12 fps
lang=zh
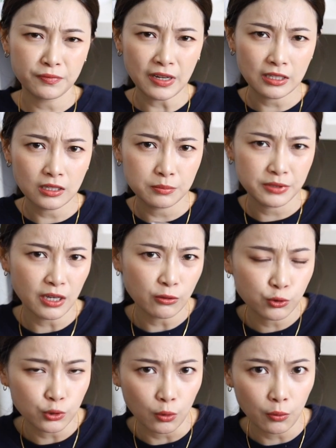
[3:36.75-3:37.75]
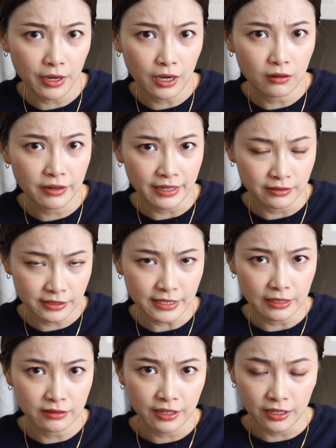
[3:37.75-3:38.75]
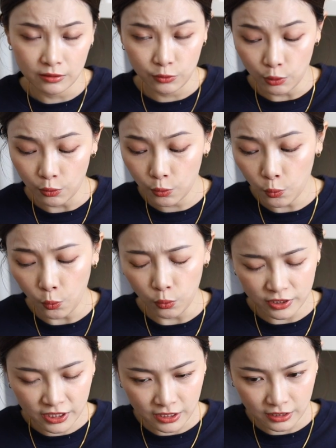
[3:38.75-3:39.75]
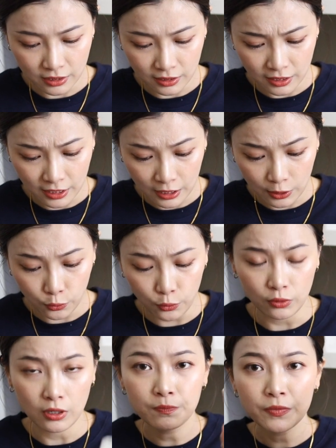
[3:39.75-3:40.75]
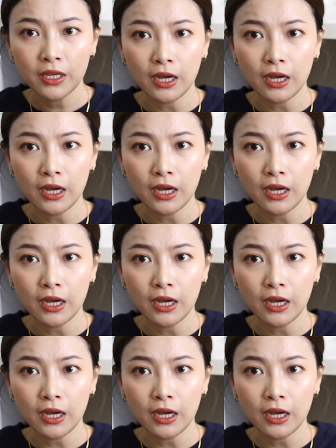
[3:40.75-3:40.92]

放了比较久，快要两三年，有过期的疑虑了。